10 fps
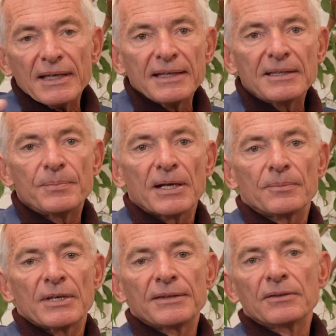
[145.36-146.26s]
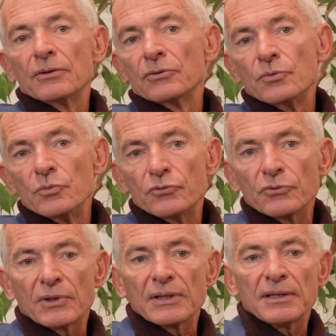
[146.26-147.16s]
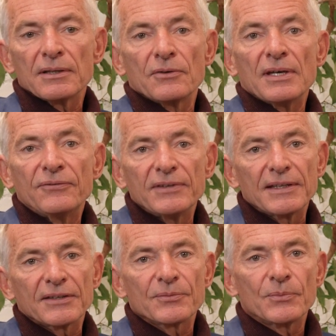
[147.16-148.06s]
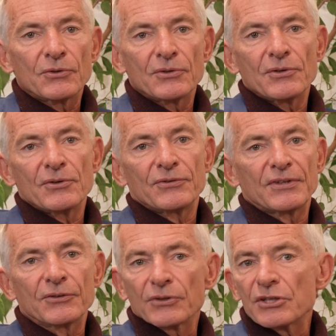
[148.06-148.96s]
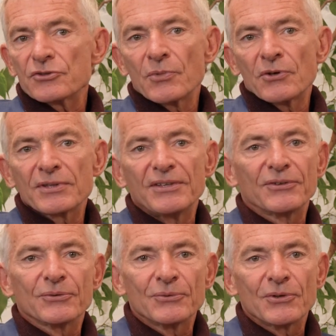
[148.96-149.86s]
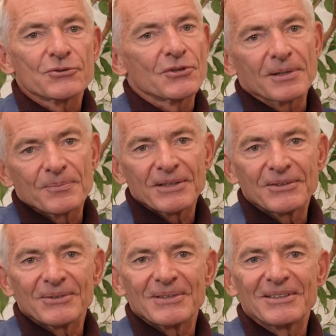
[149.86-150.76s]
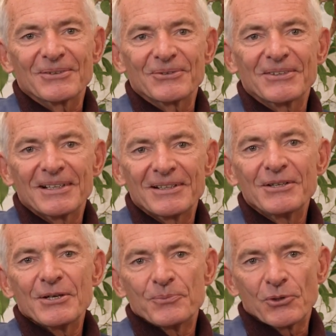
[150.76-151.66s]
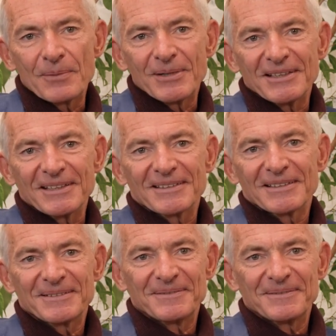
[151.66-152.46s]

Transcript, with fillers: et qui permette de mesurer euh, efficacement euh, ces engagements qui sont, euh, je le répète, essentiels pour la planète.